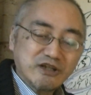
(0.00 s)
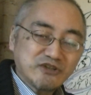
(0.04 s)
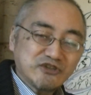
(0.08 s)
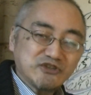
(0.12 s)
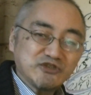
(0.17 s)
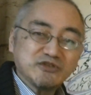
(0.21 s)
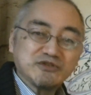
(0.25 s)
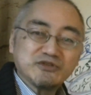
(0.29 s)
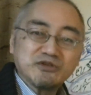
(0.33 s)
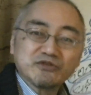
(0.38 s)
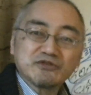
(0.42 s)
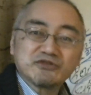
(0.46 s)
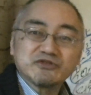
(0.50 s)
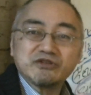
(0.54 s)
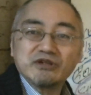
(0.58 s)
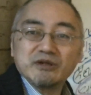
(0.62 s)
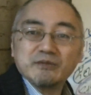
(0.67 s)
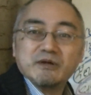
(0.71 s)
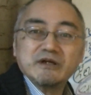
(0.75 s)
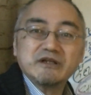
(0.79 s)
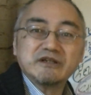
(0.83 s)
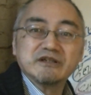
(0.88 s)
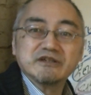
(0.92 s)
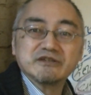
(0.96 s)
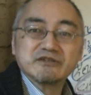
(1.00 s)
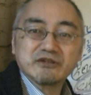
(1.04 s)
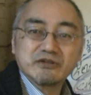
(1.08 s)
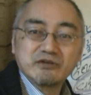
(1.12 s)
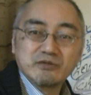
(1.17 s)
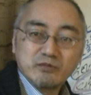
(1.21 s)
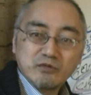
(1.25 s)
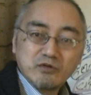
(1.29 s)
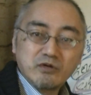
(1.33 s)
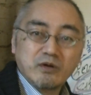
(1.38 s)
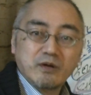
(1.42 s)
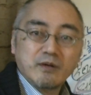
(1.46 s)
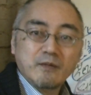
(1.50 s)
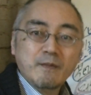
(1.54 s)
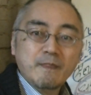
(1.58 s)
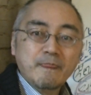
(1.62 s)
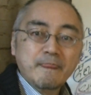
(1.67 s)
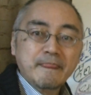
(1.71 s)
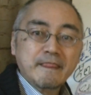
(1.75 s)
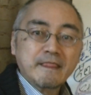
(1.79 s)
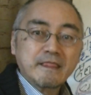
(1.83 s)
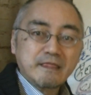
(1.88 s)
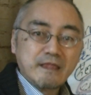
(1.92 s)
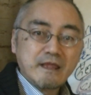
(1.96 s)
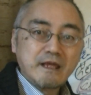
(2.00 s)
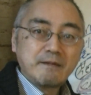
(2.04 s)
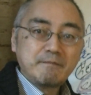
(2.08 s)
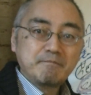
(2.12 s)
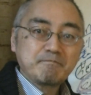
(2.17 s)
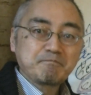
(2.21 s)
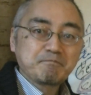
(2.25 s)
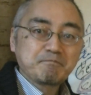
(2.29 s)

収束すればいいですけども、ね、